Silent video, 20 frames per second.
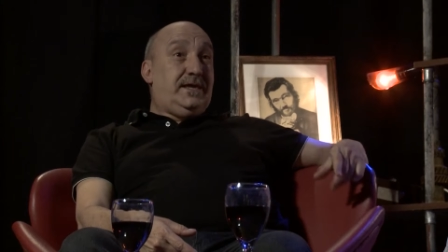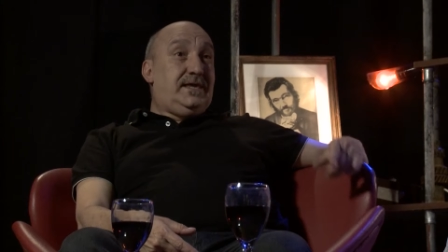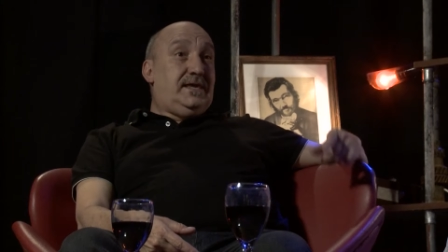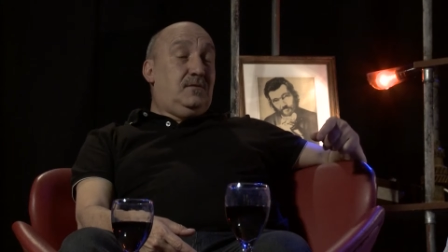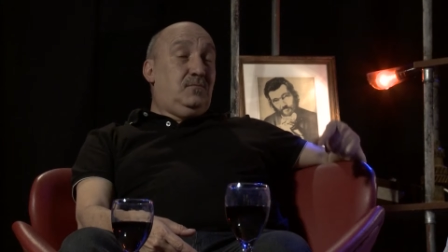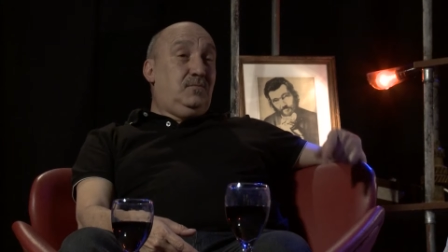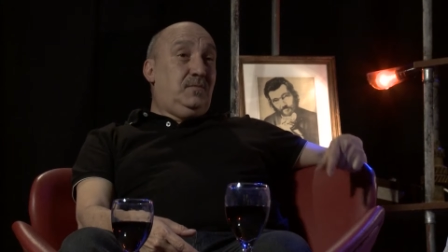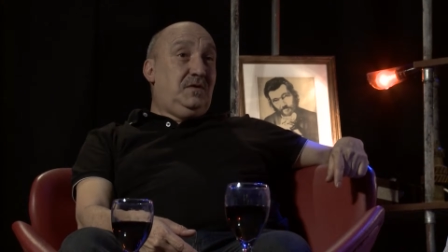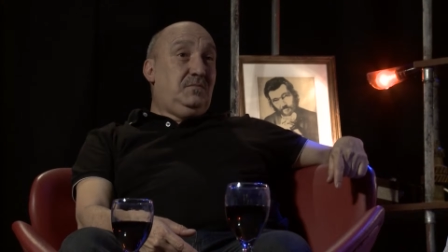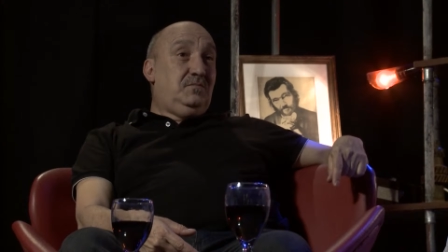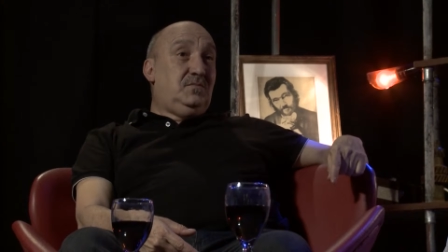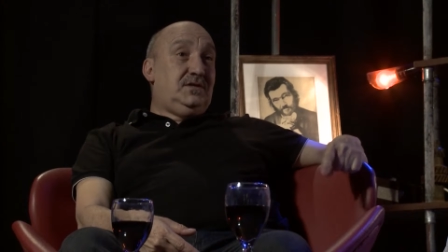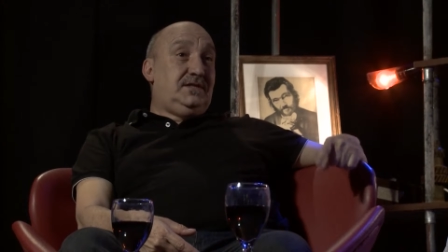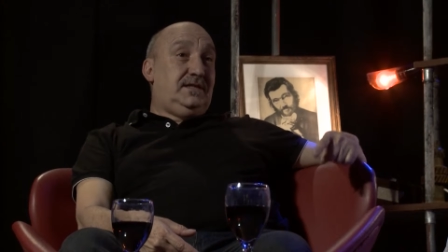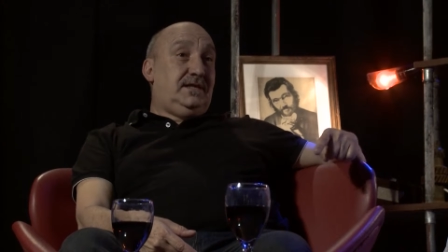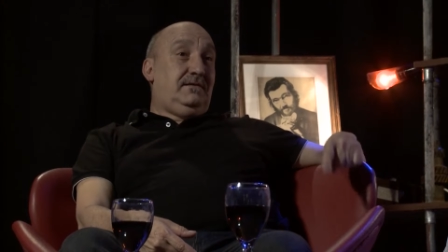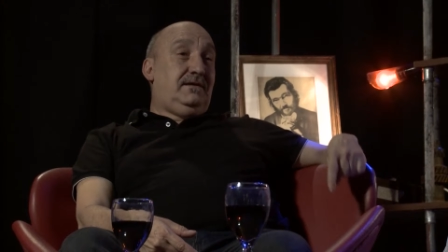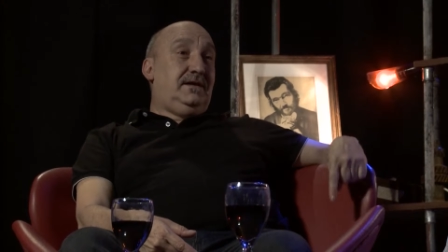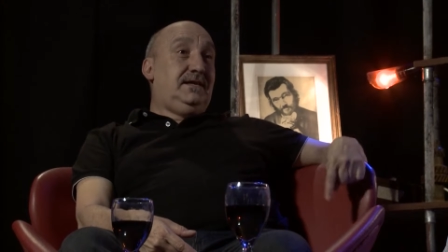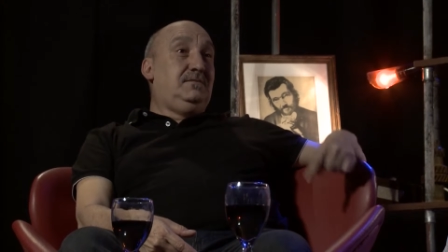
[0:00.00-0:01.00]
ellas mismas
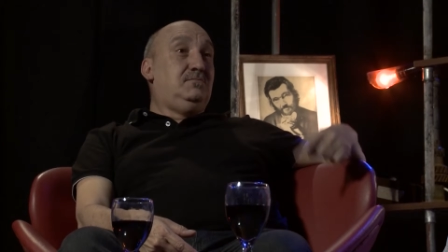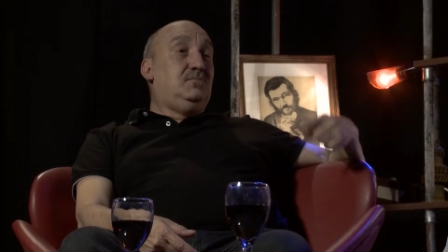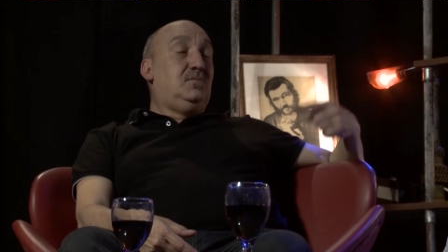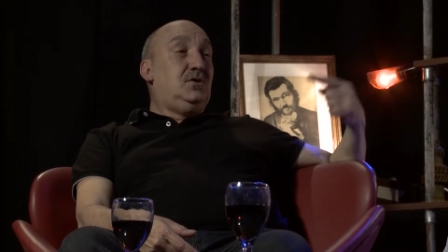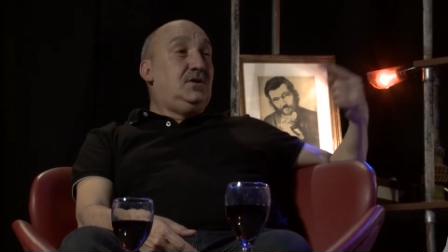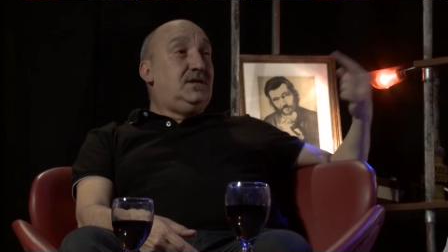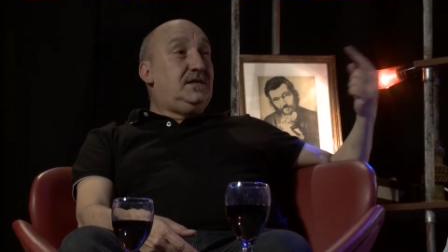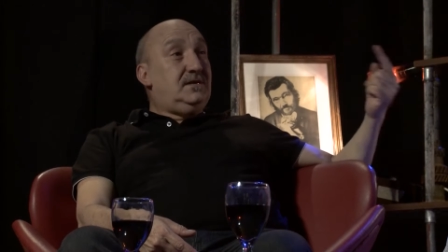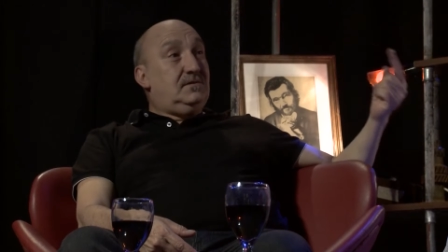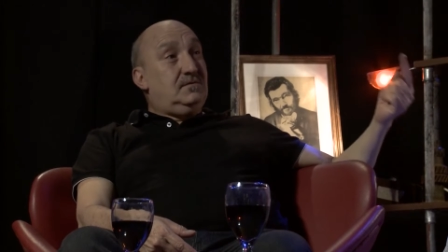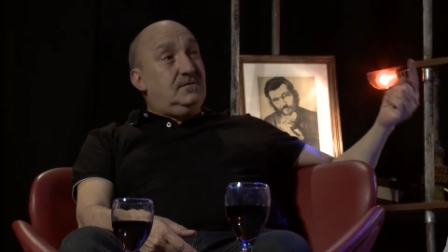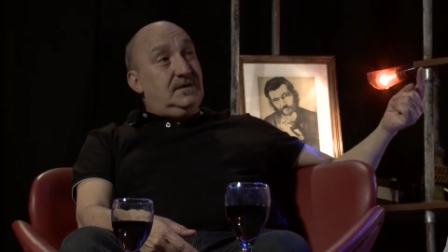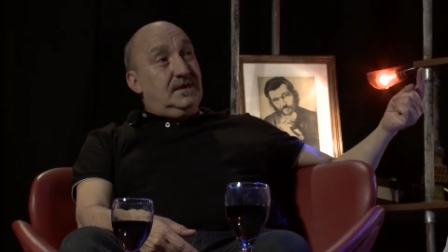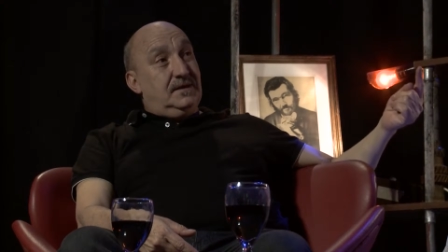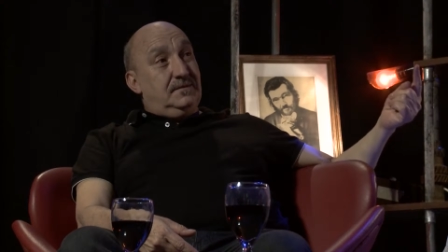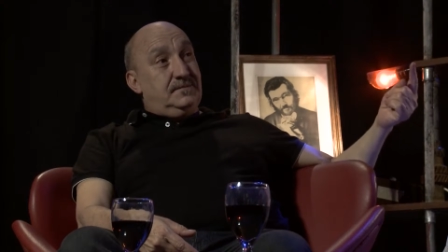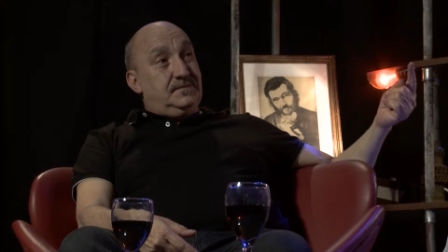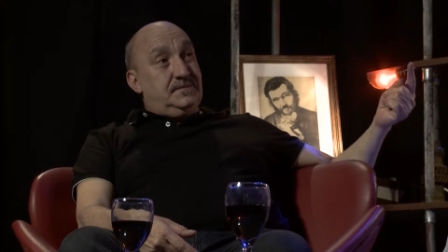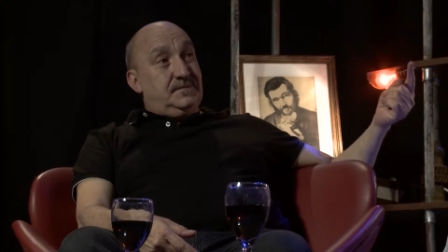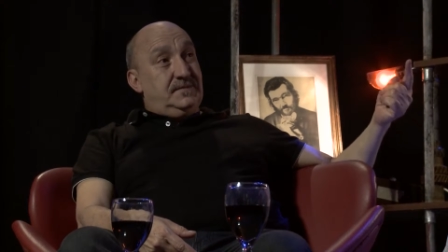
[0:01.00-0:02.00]
estaban en Bolivia,
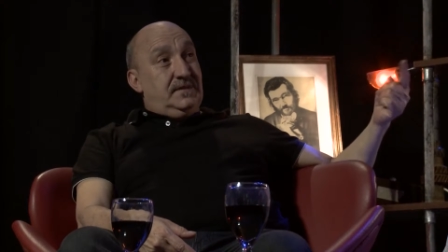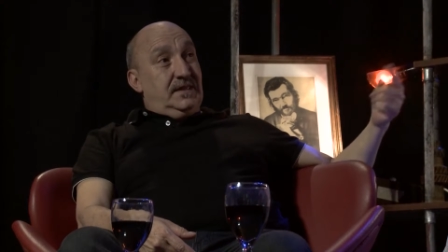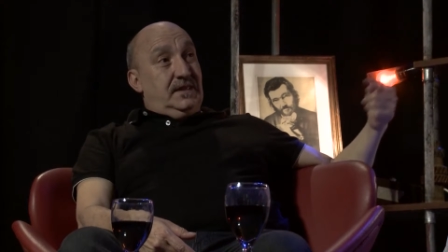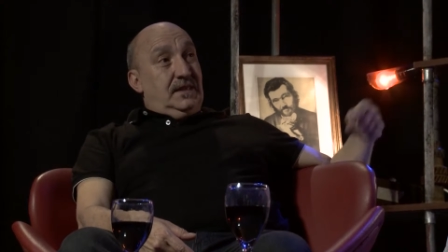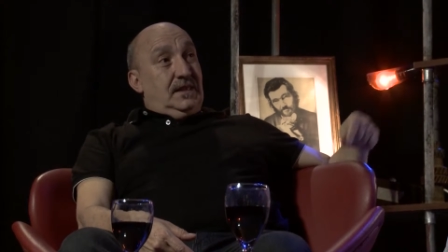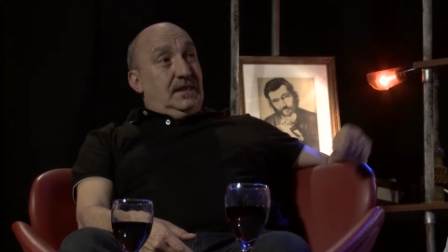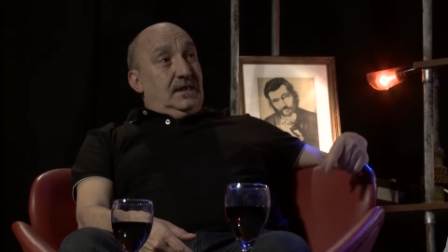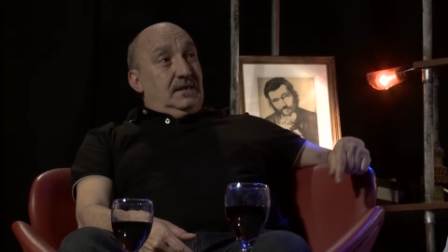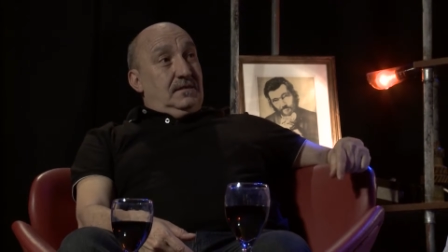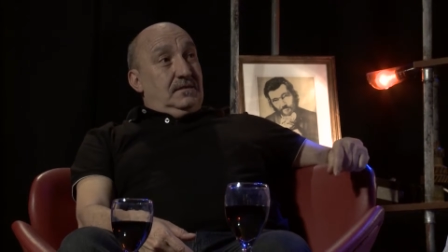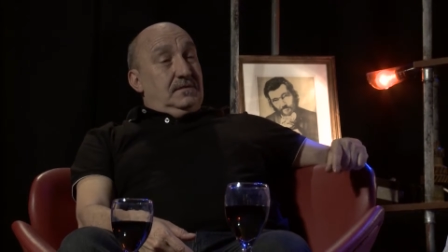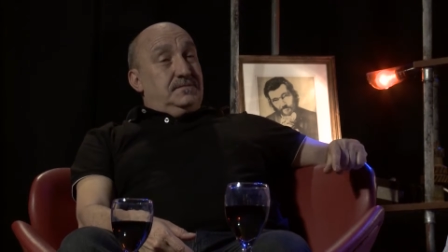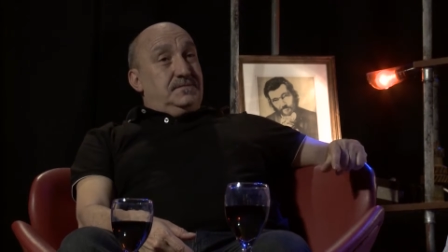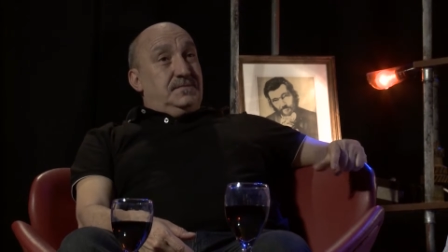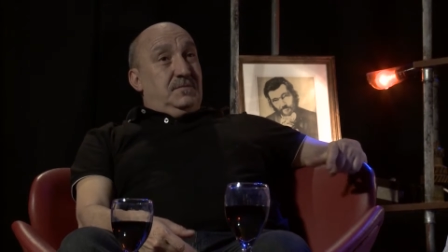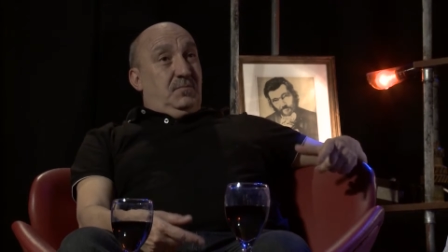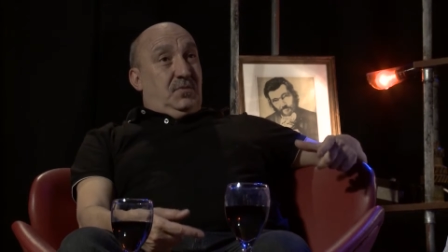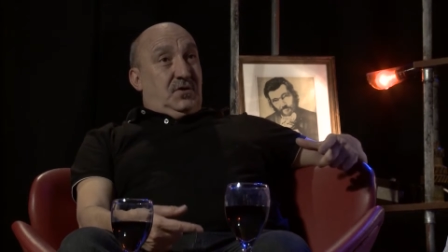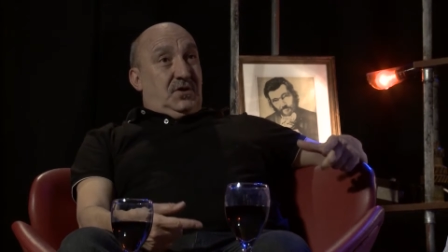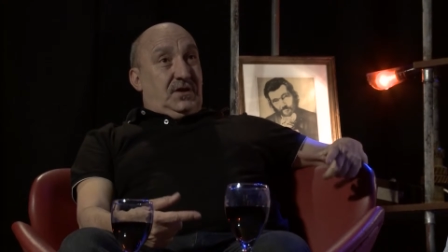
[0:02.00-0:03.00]

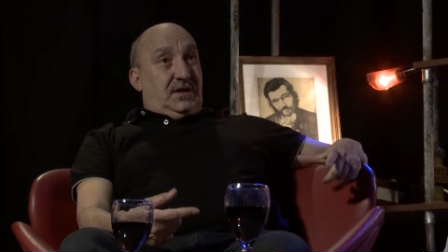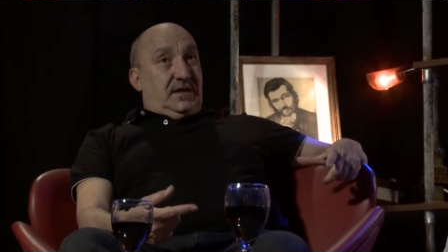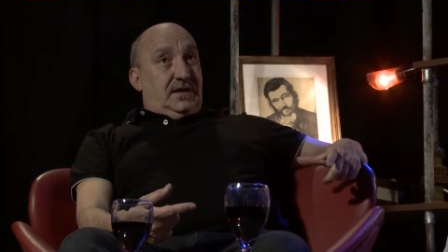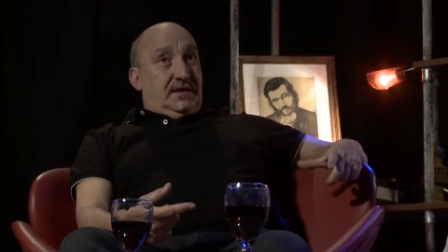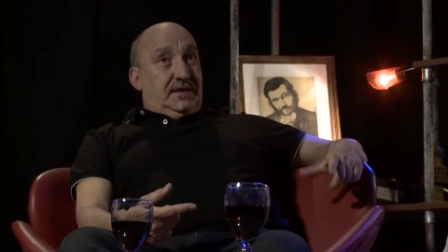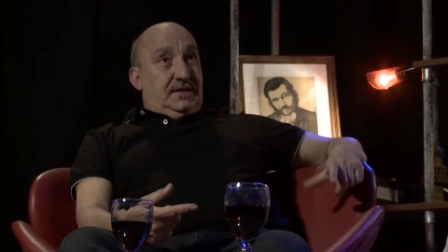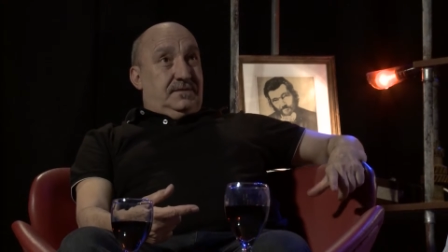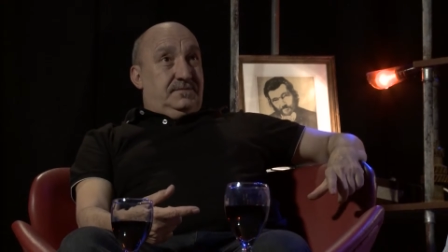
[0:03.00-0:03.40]
porque